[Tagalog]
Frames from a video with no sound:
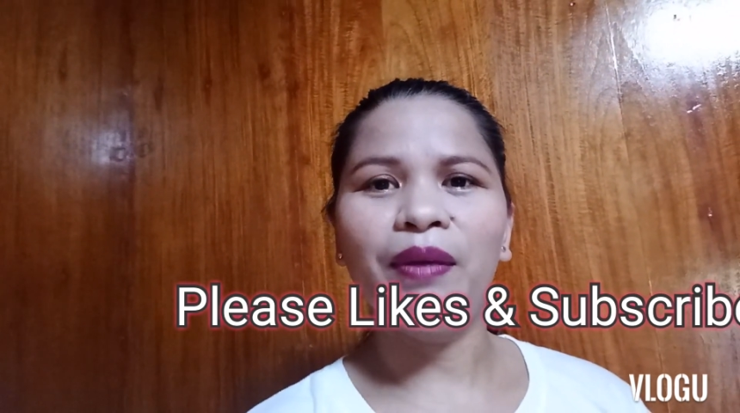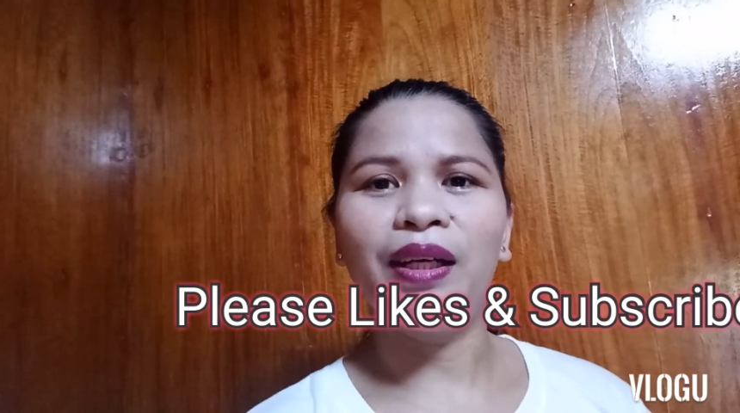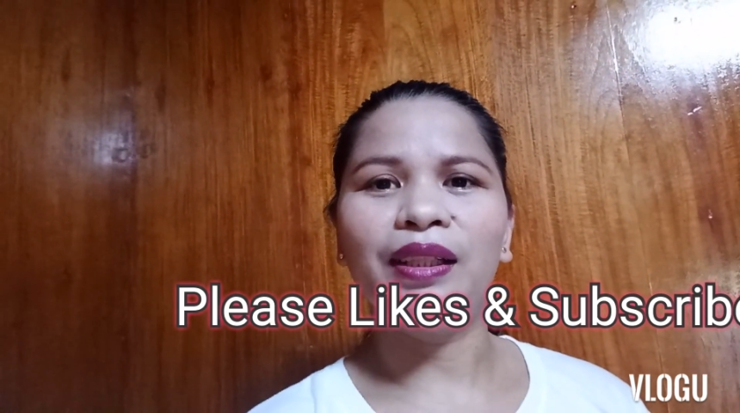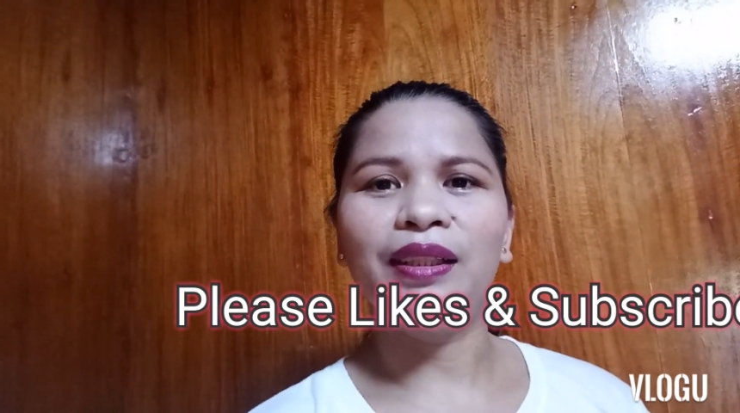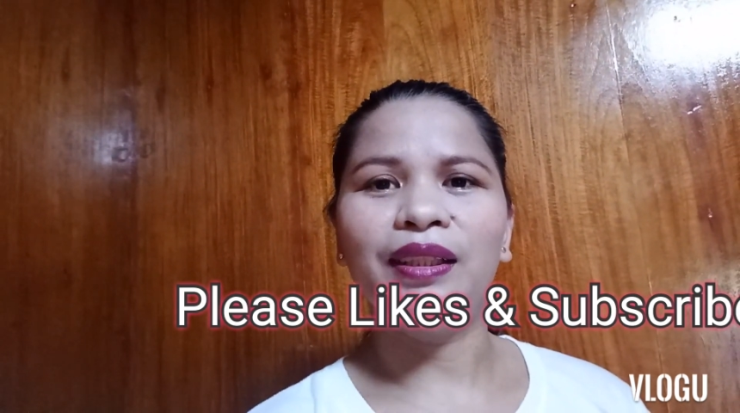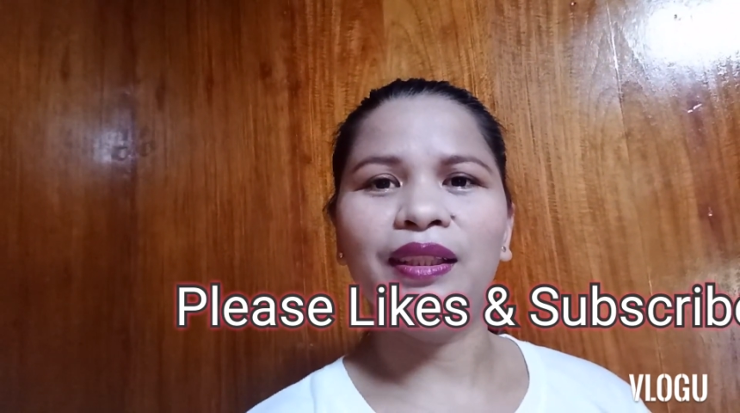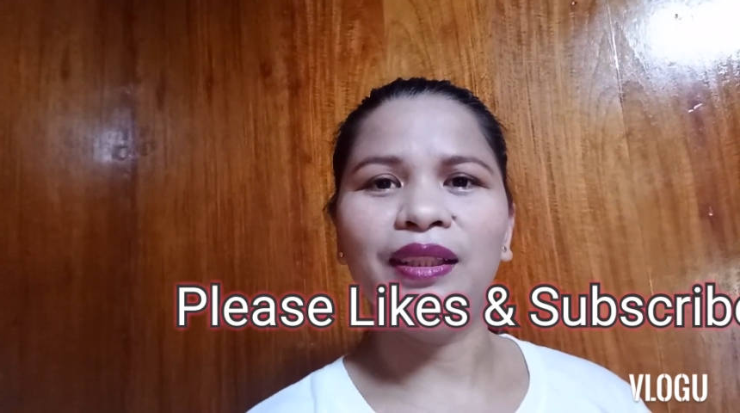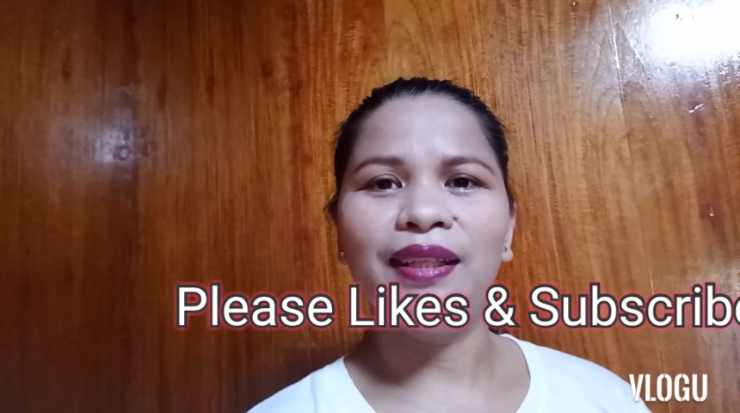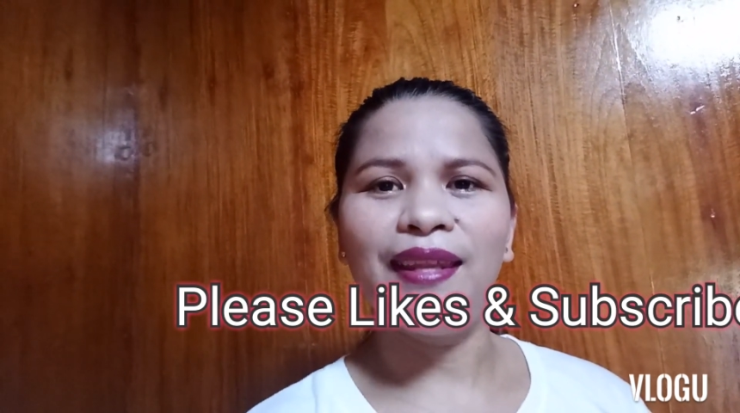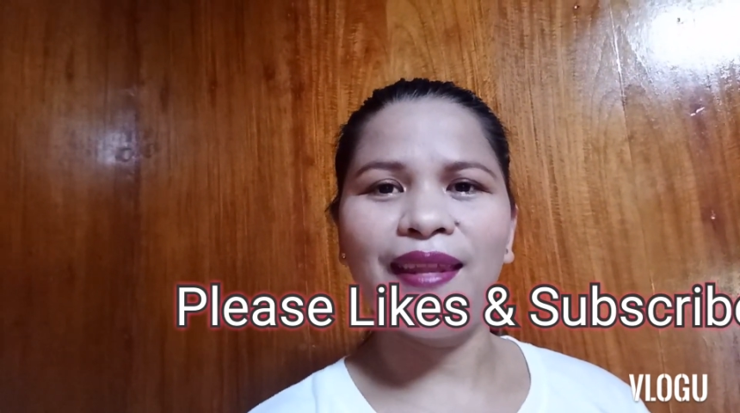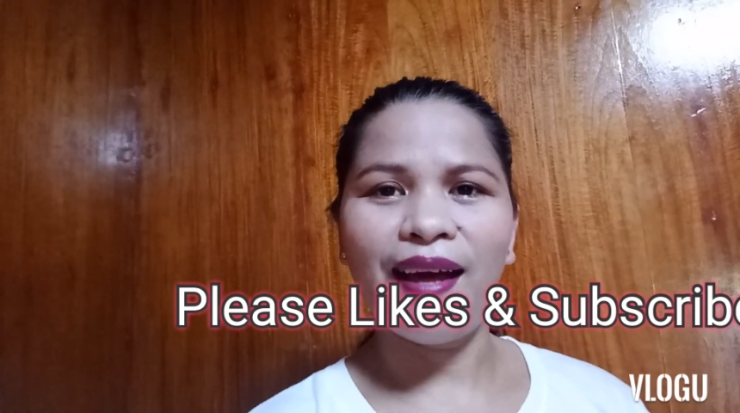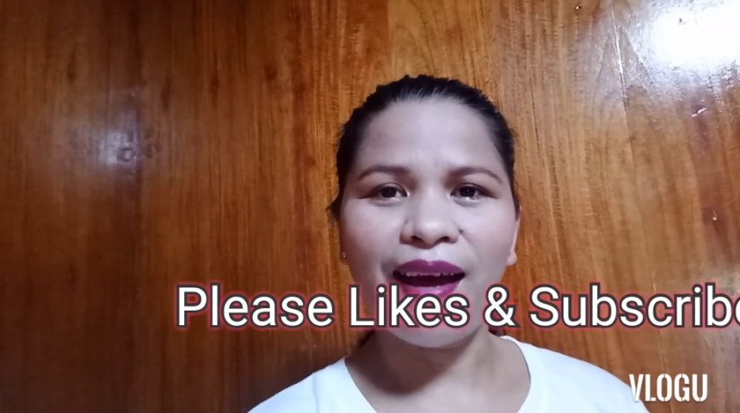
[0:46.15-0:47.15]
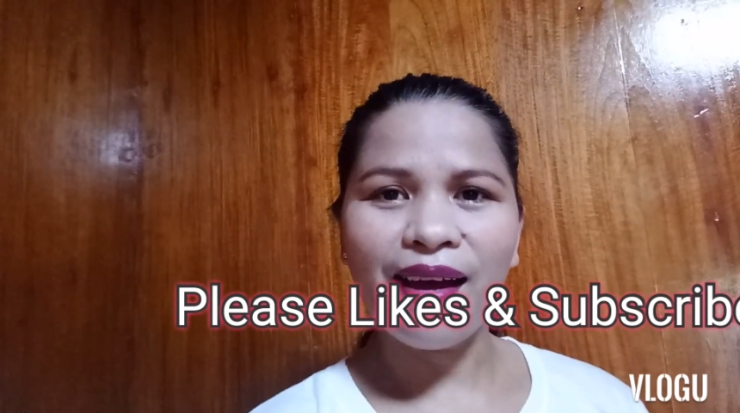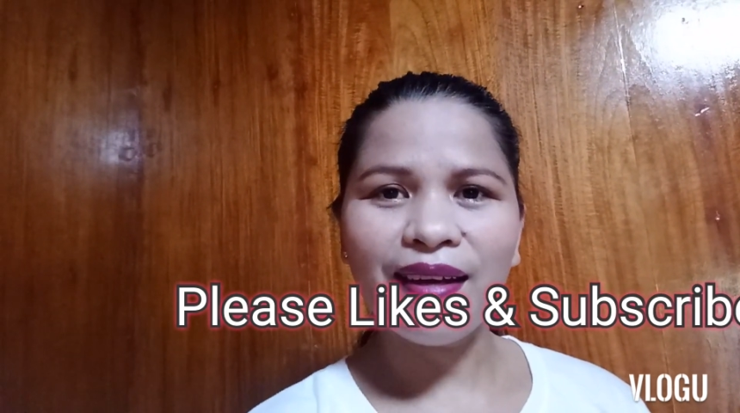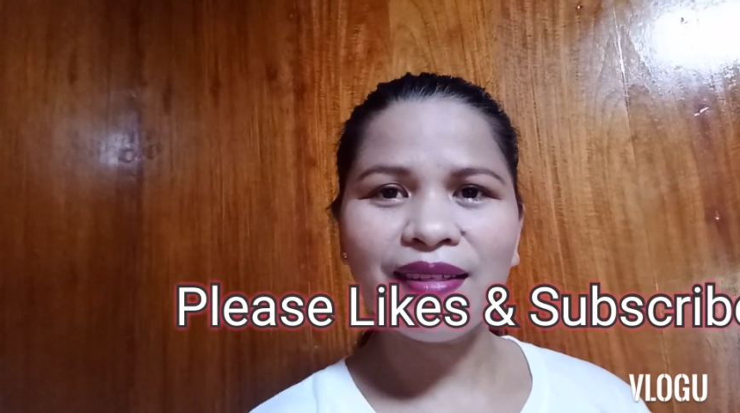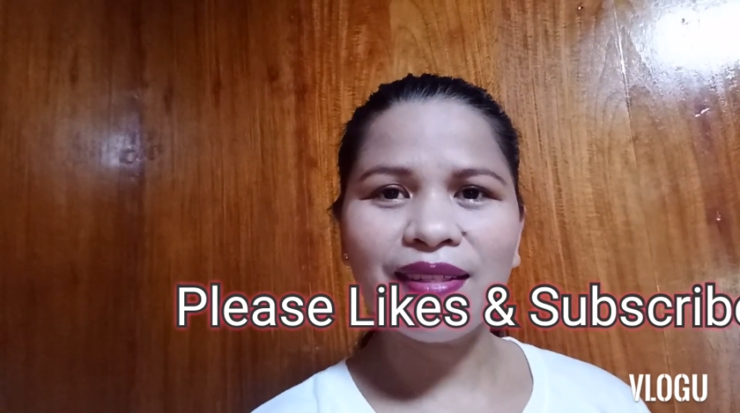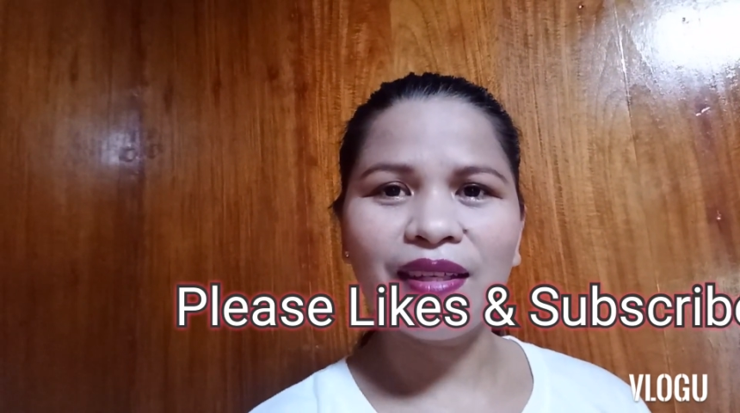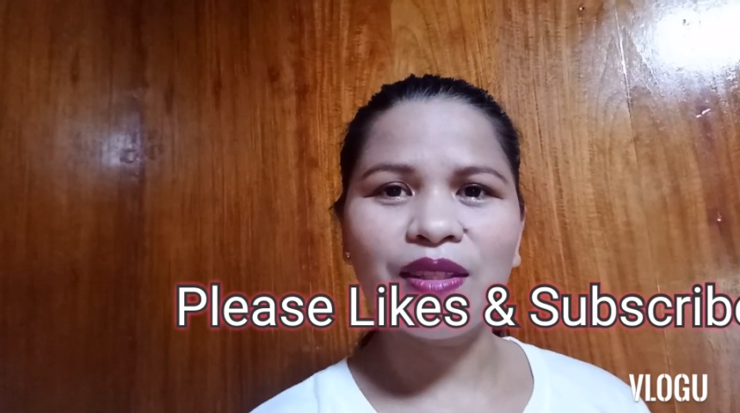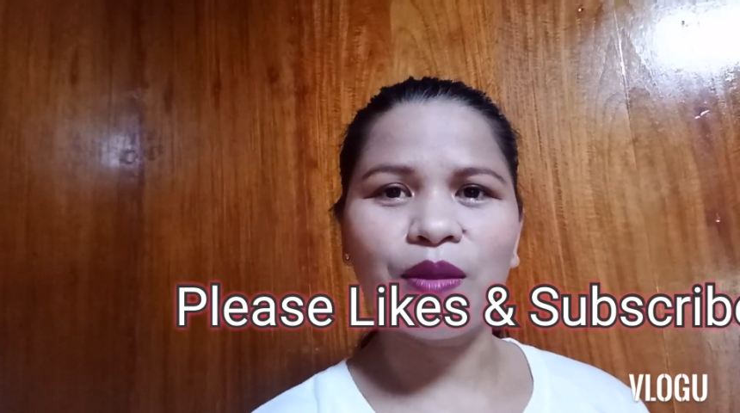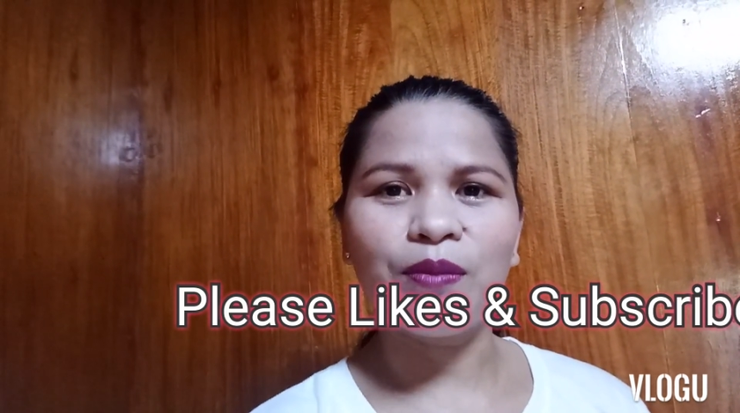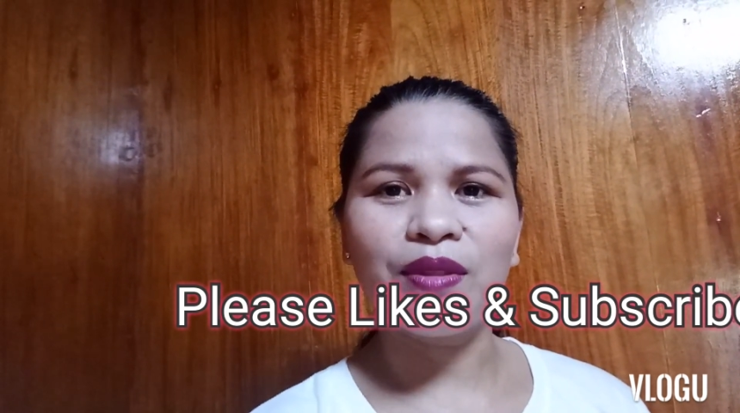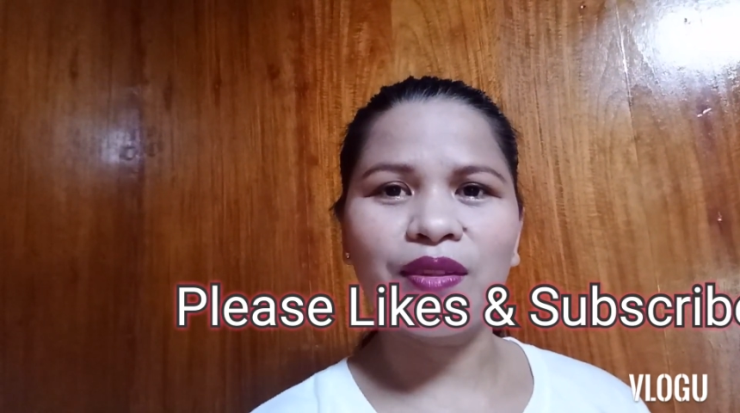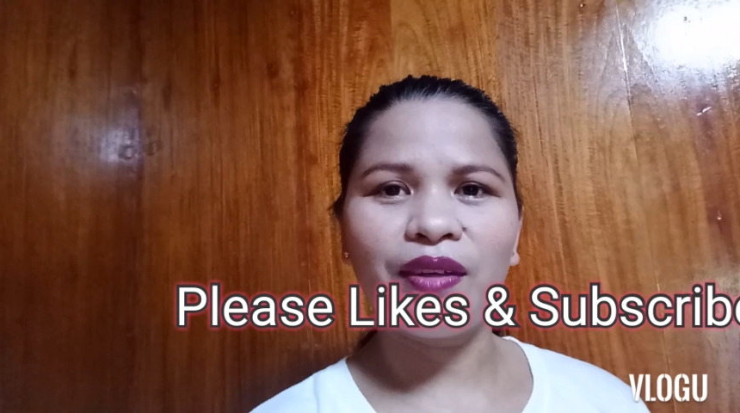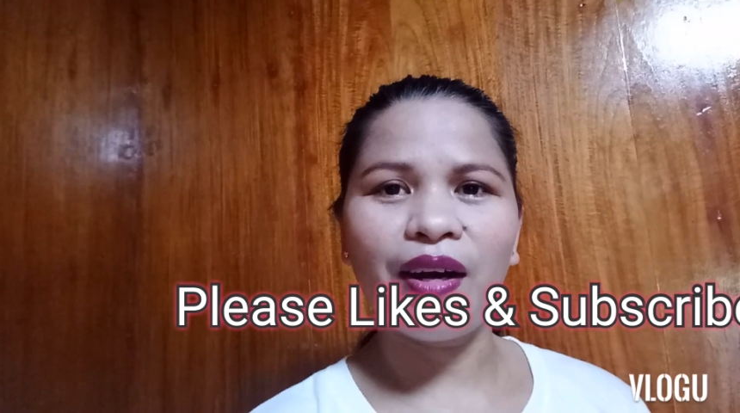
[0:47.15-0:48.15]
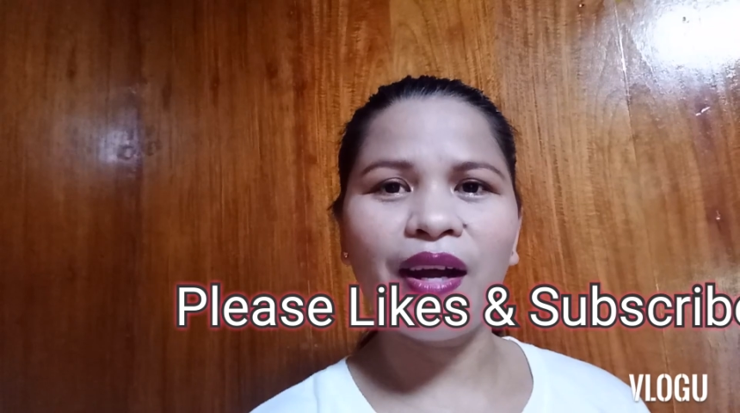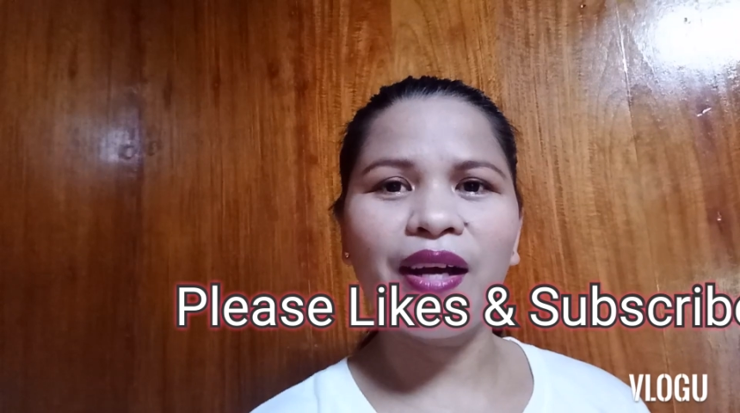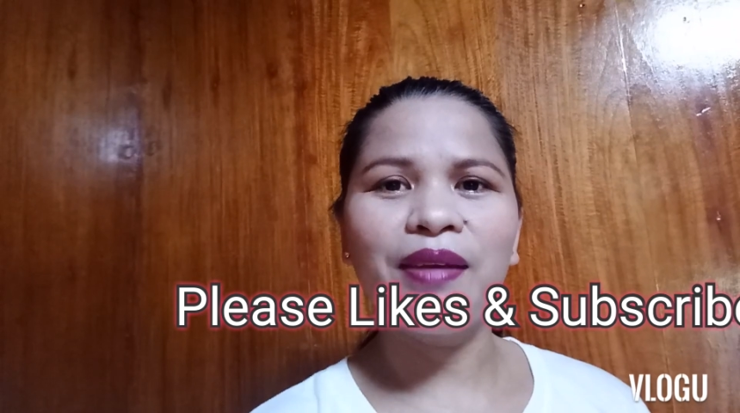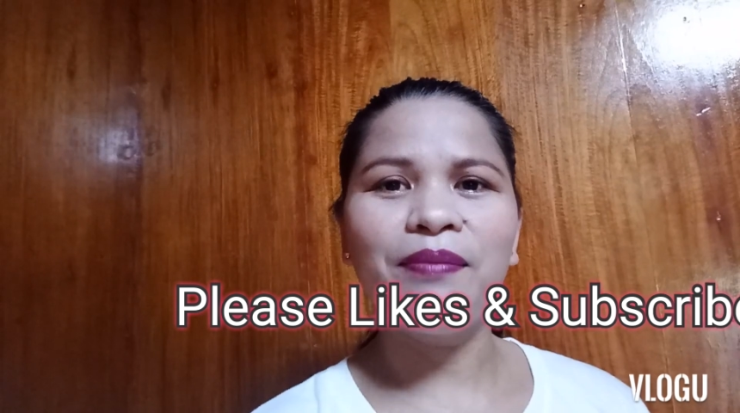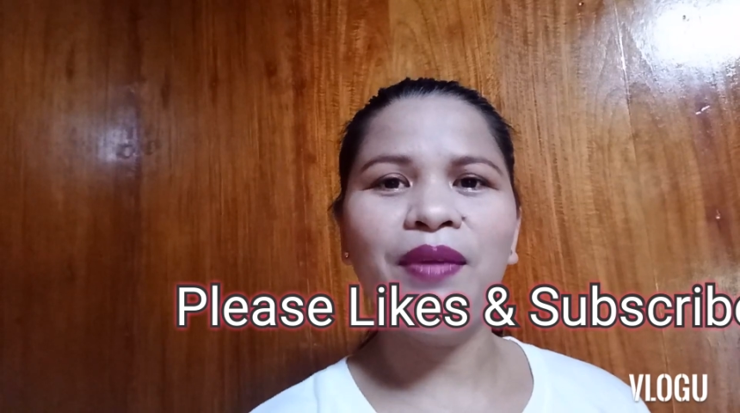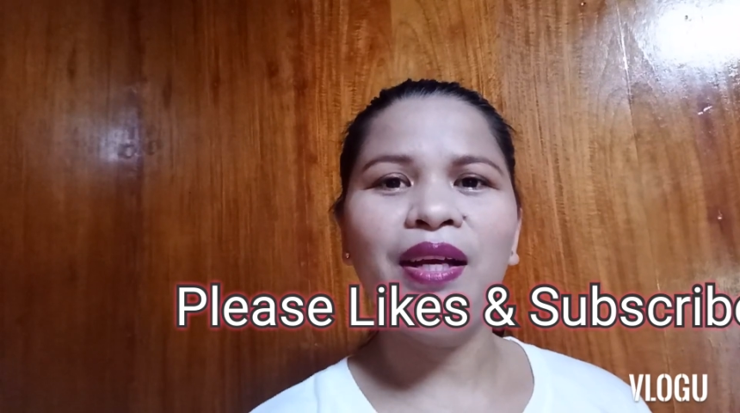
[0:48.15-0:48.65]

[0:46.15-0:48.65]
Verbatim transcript: mag-like and subscribe